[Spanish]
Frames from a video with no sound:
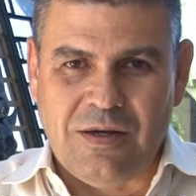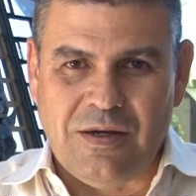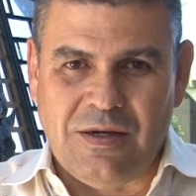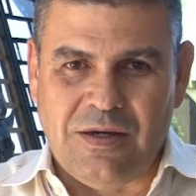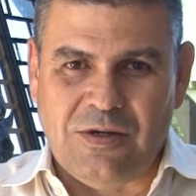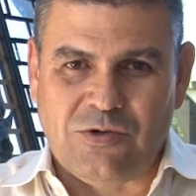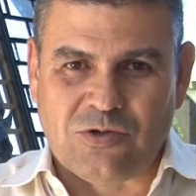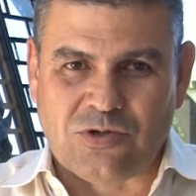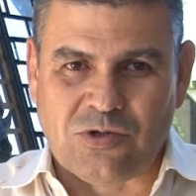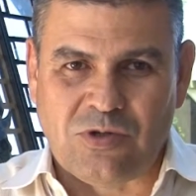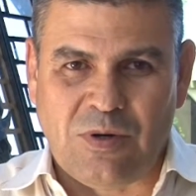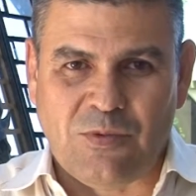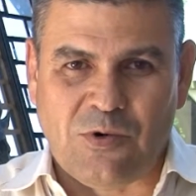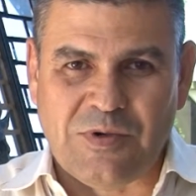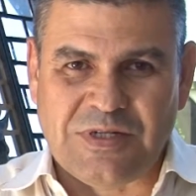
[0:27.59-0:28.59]
Eh,
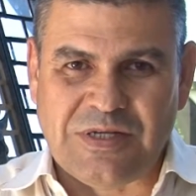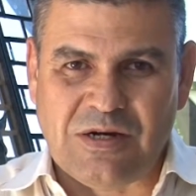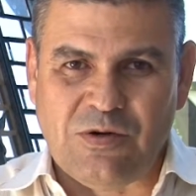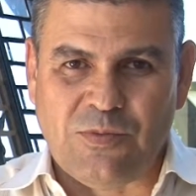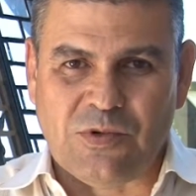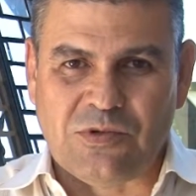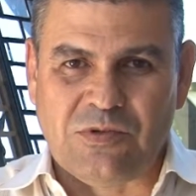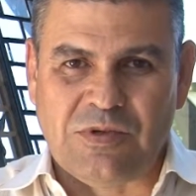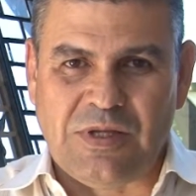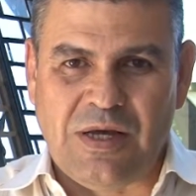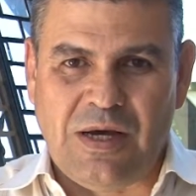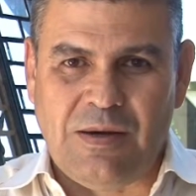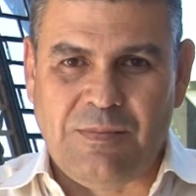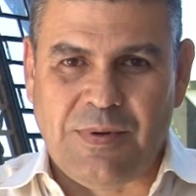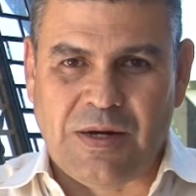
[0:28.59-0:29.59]
nosotros aprovechar la
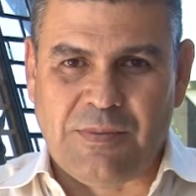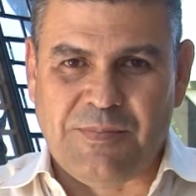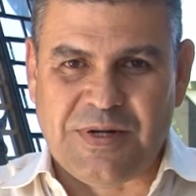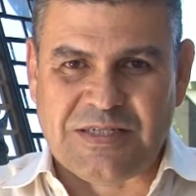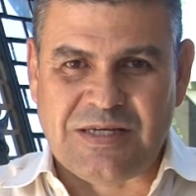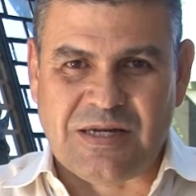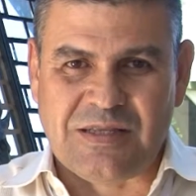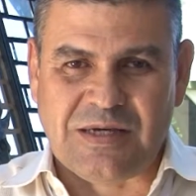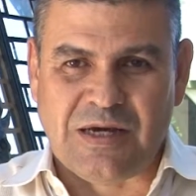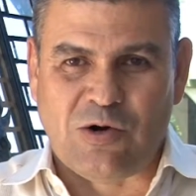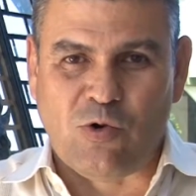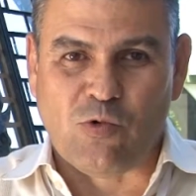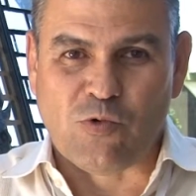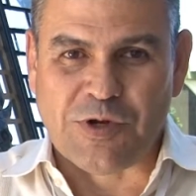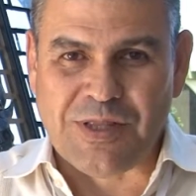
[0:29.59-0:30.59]
oportunidad para expresarte que
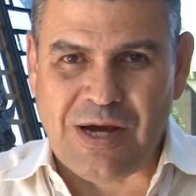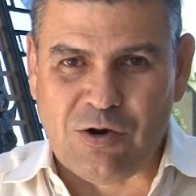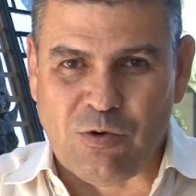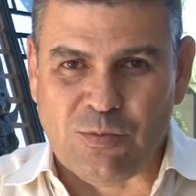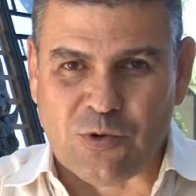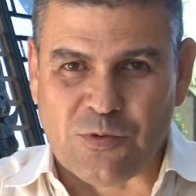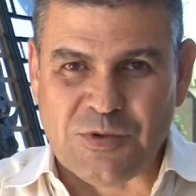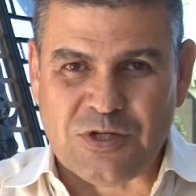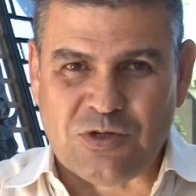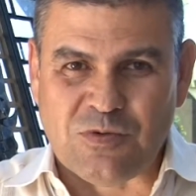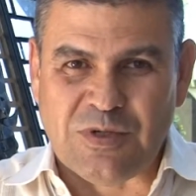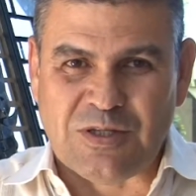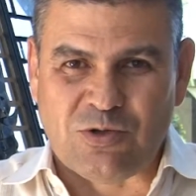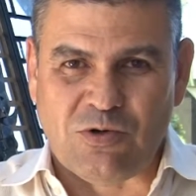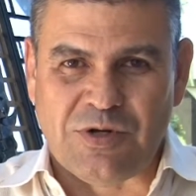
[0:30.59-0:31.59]
con unidad, compromiso
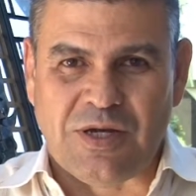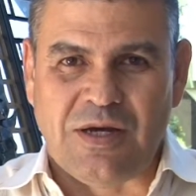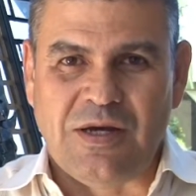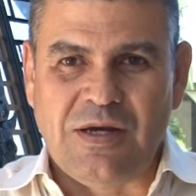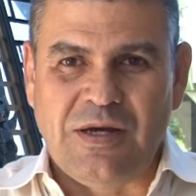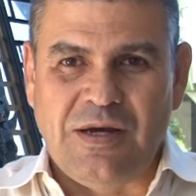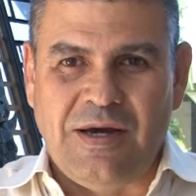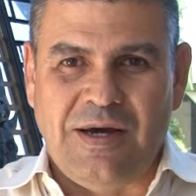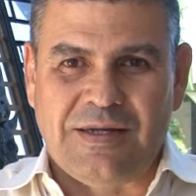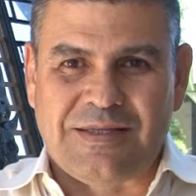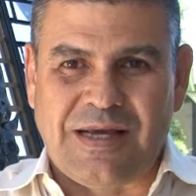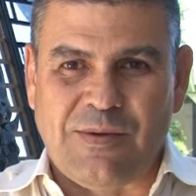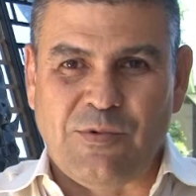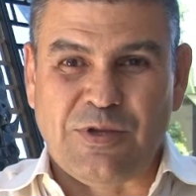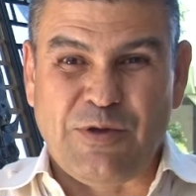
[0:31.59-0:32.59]
y victoria
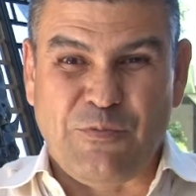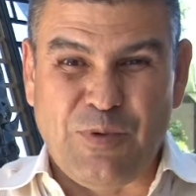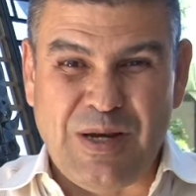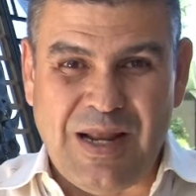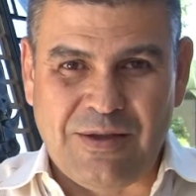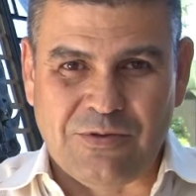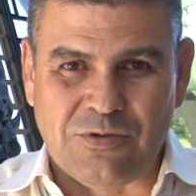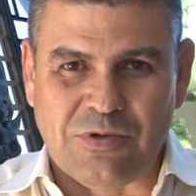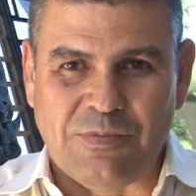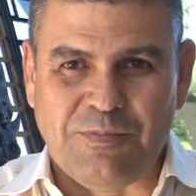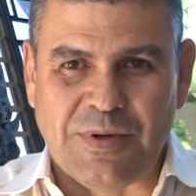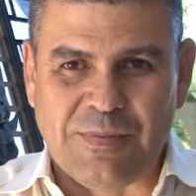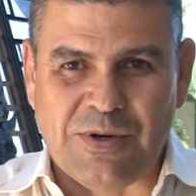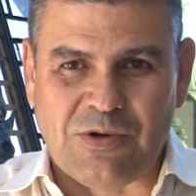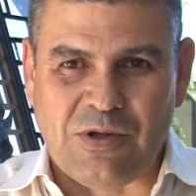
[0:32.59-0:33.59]
estaremos desfilando el
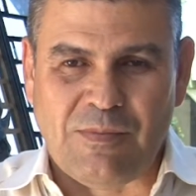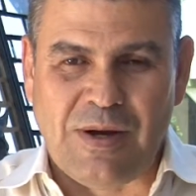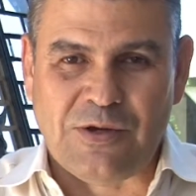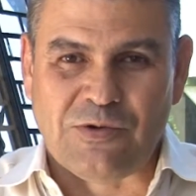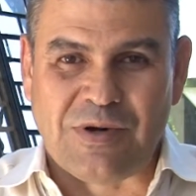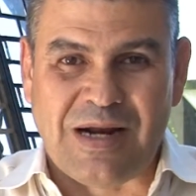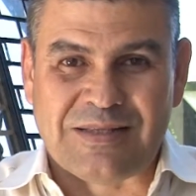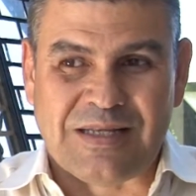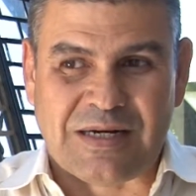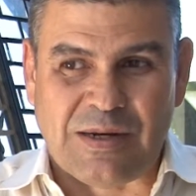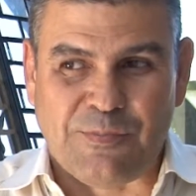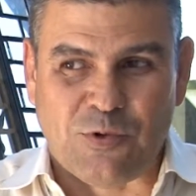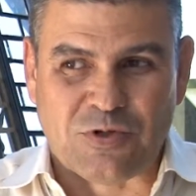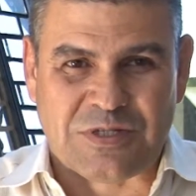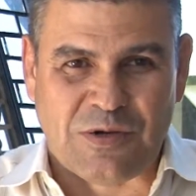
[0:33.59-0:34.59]
primero de mayo una alta
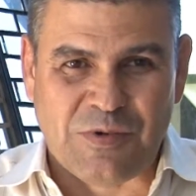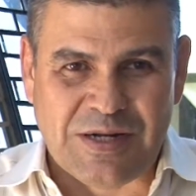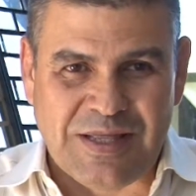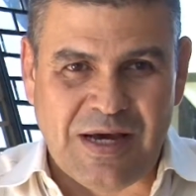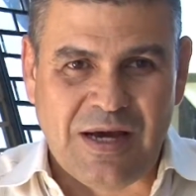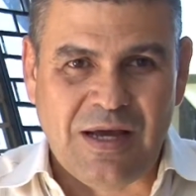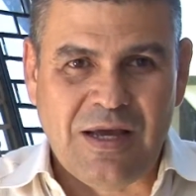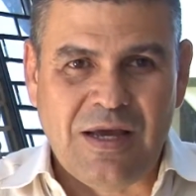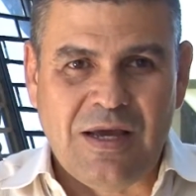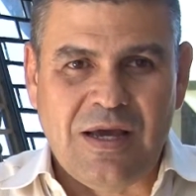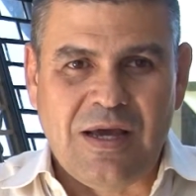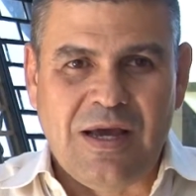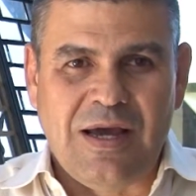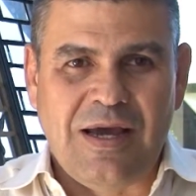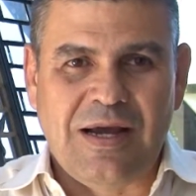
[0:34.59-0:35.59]
responsabilidad
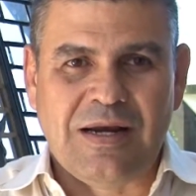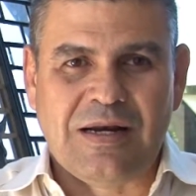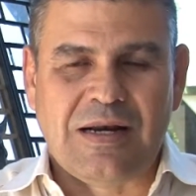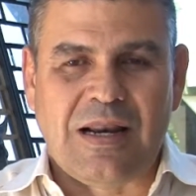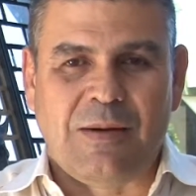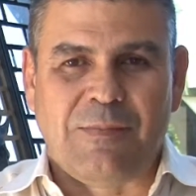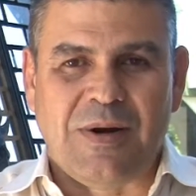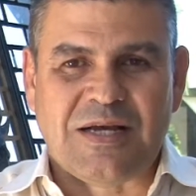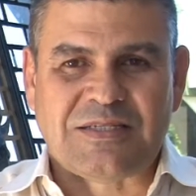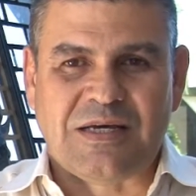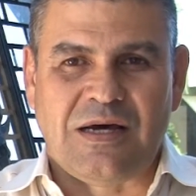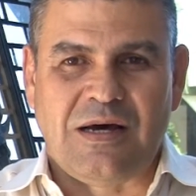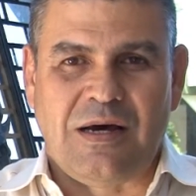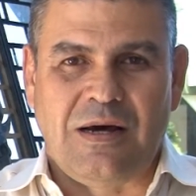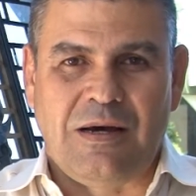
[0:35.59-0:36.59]
en la
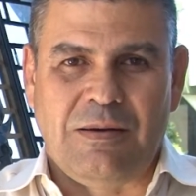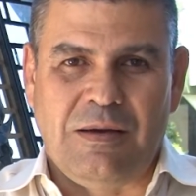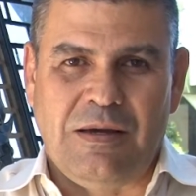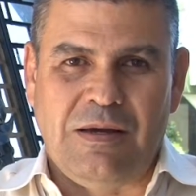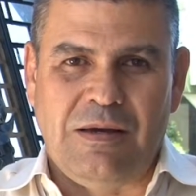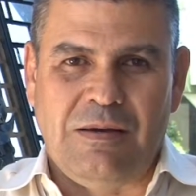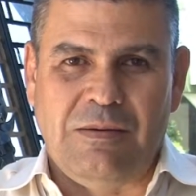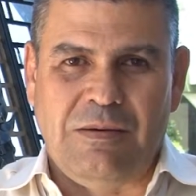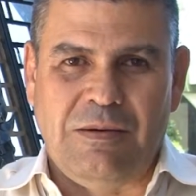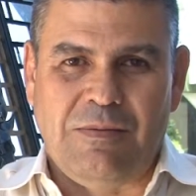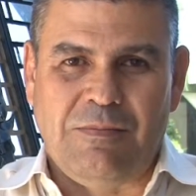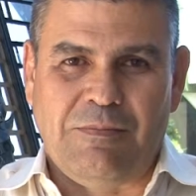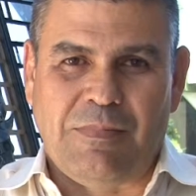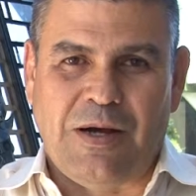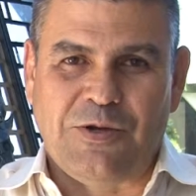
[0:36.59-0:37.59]
Plaza eh,
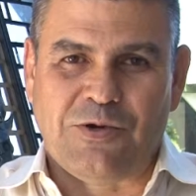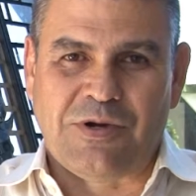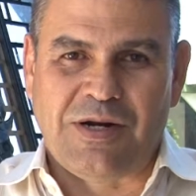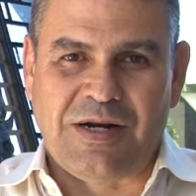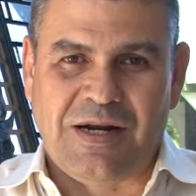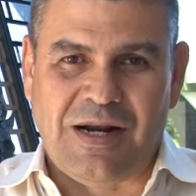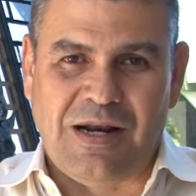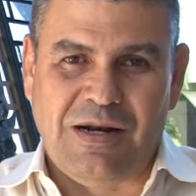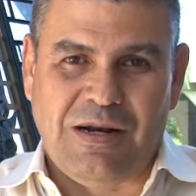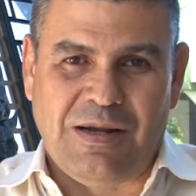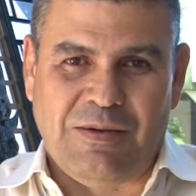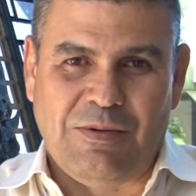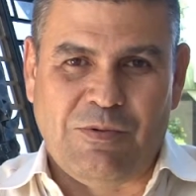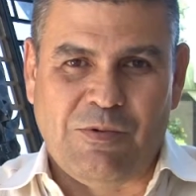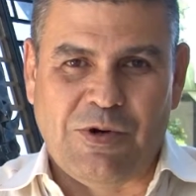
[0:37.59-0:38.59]
Mayor General,
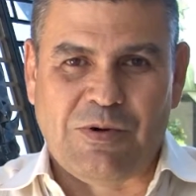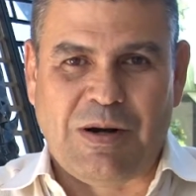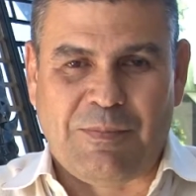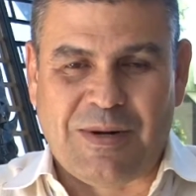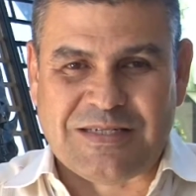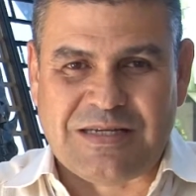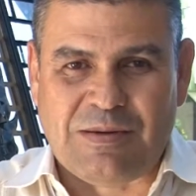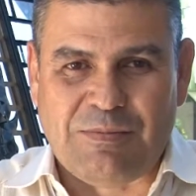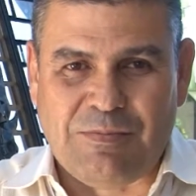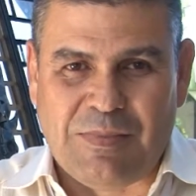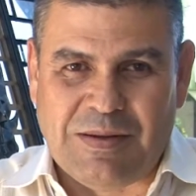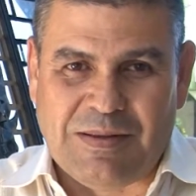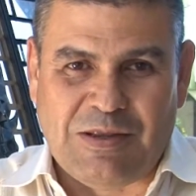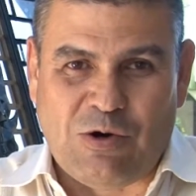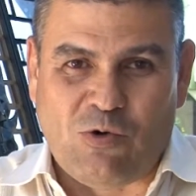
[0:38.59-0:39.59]
eh, bueno, la Plaza
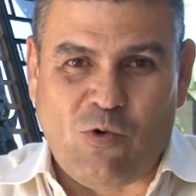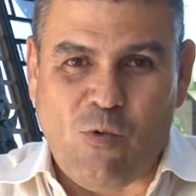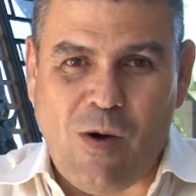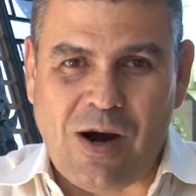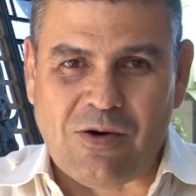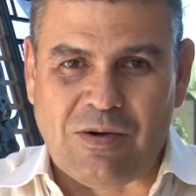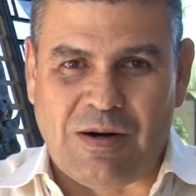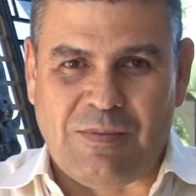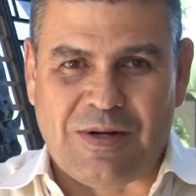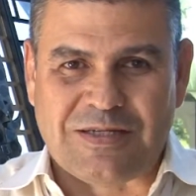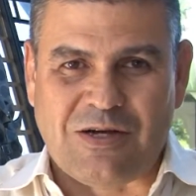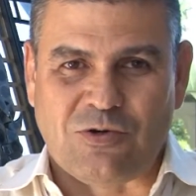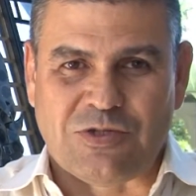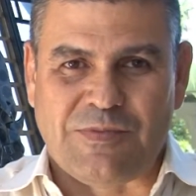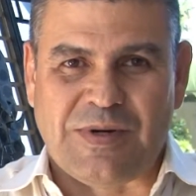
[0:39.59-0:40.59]
eh, de los Cubanos, la
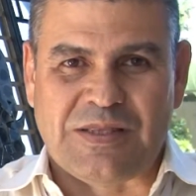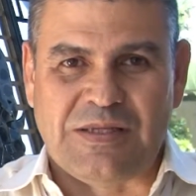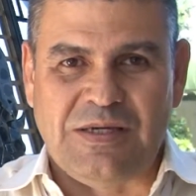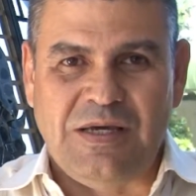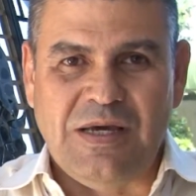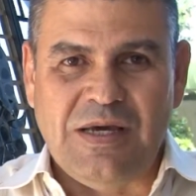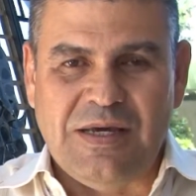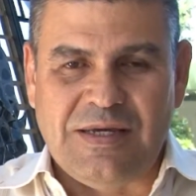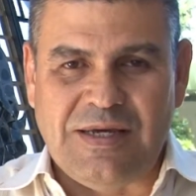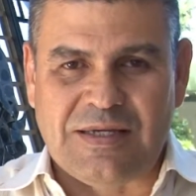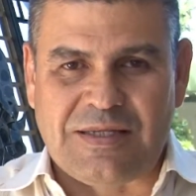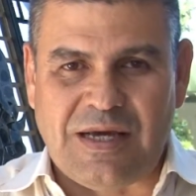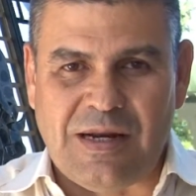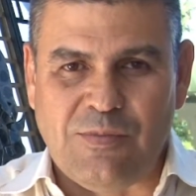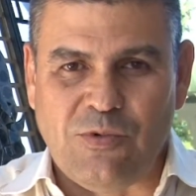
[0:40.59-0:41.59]
Plaza José Martí, y
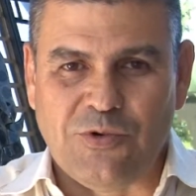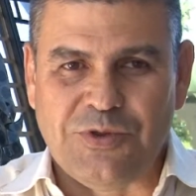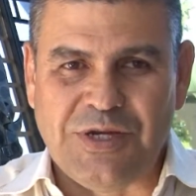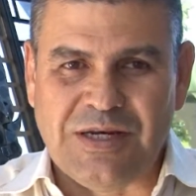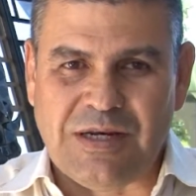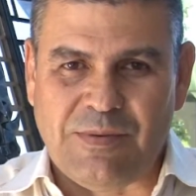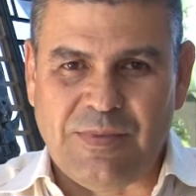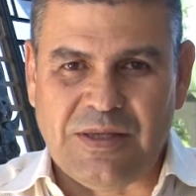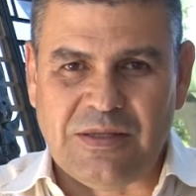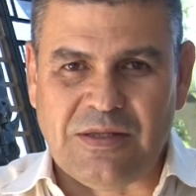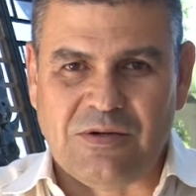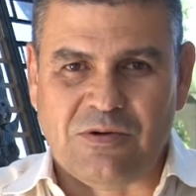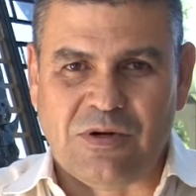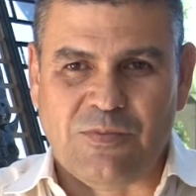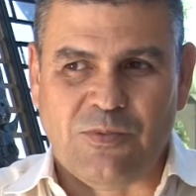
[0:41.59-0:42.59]
estaremos
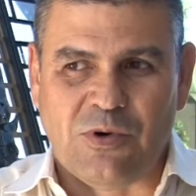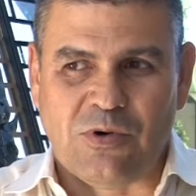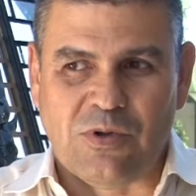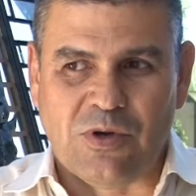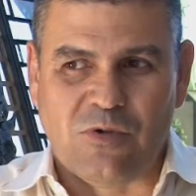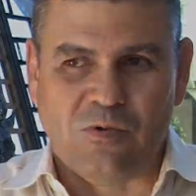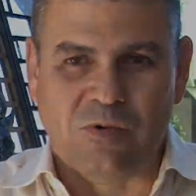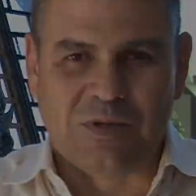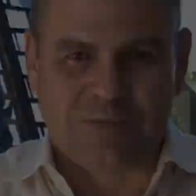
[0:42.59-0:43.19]
dignamente con el pueblo de Cuba.